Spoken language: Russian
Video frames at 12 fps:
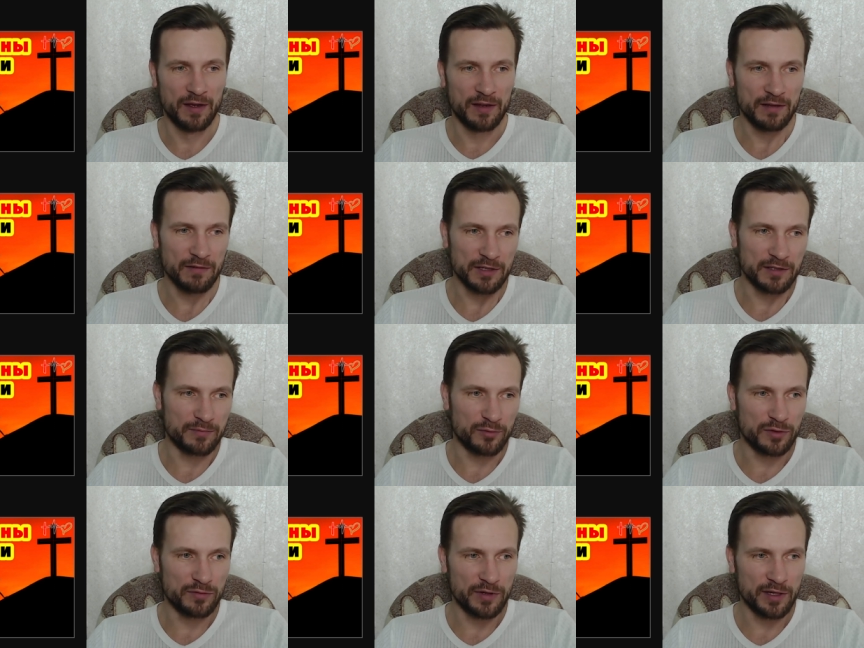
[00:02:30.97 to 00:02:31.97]
неважно,
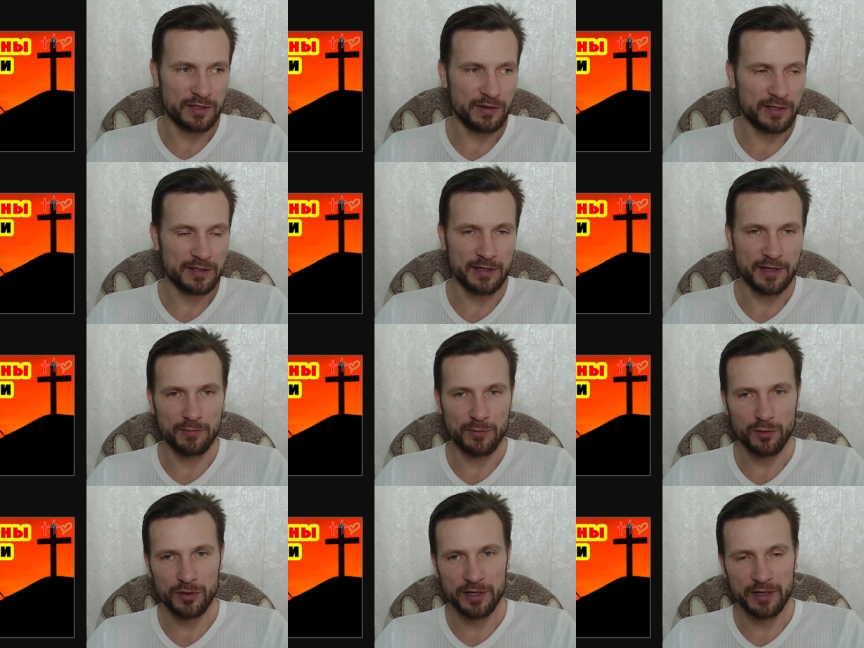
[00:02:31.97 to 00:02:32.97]
пусть вы неизвестные, там
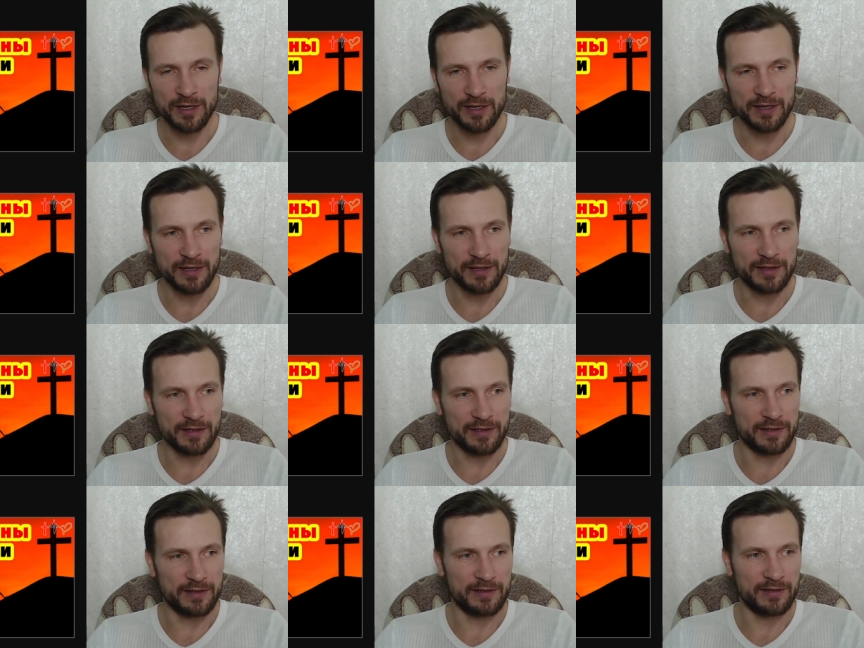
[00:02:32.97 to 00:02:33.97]
блогеры
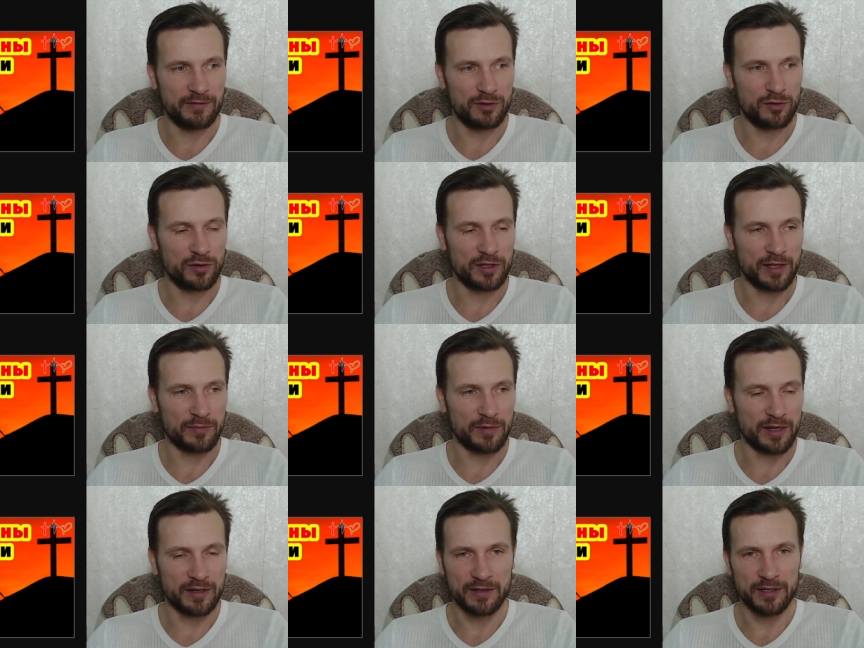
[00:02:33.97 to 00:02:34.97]
какие-то, не ведете там
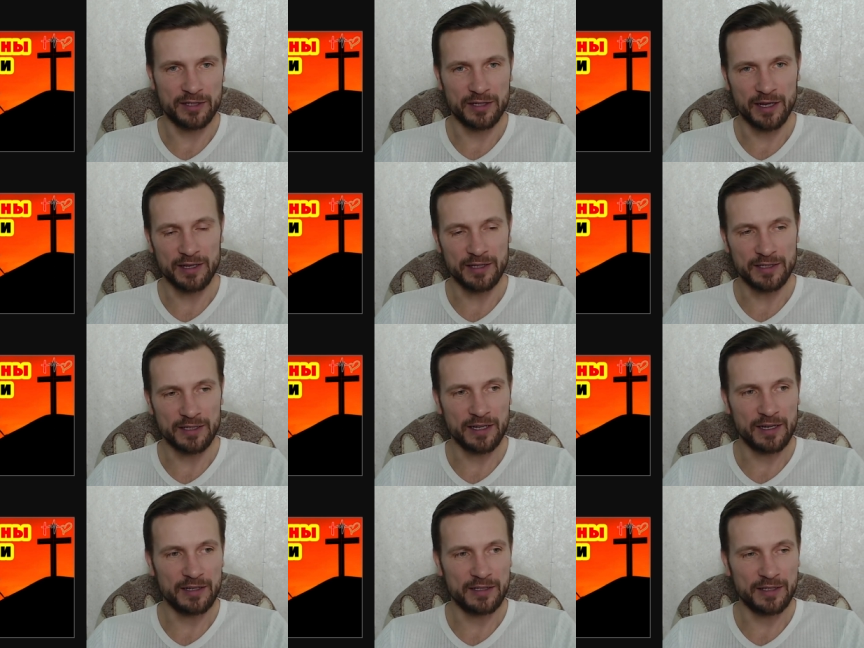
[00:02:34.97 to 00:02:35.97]
как даже какие-нибудь
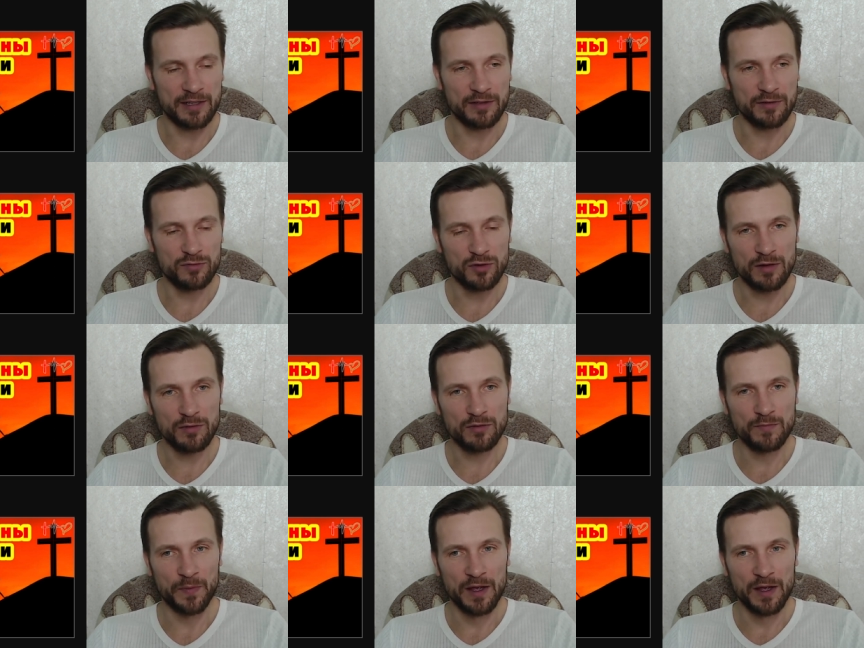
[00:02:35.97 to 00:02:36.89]
социальные сети, но все равно